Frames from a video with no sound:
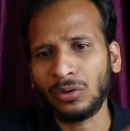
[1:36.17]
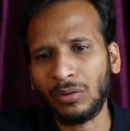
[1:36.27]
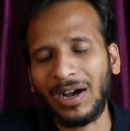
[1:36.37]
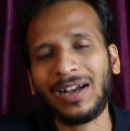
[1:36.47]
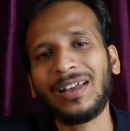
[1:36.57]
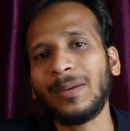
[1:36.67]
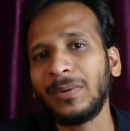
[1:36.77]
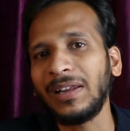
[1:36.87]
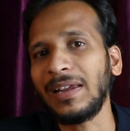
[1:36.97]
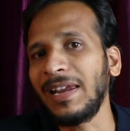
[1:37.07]
तो अगर
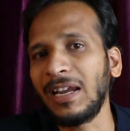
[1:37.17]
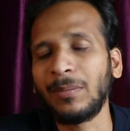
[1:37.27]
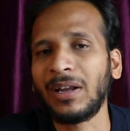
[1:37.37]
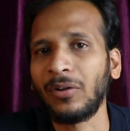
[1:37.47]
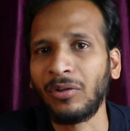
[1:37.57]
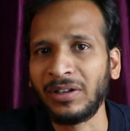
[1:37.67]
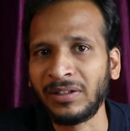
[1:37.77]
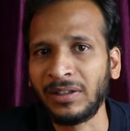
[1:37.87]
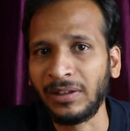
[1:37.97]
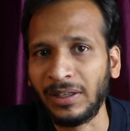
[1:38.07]
आपने एक बार
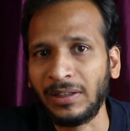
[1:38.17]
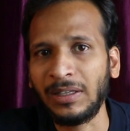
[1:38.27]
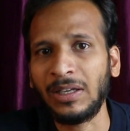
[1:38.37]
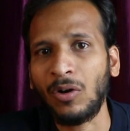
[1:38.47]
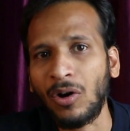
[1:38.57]
लोकेशन दे दी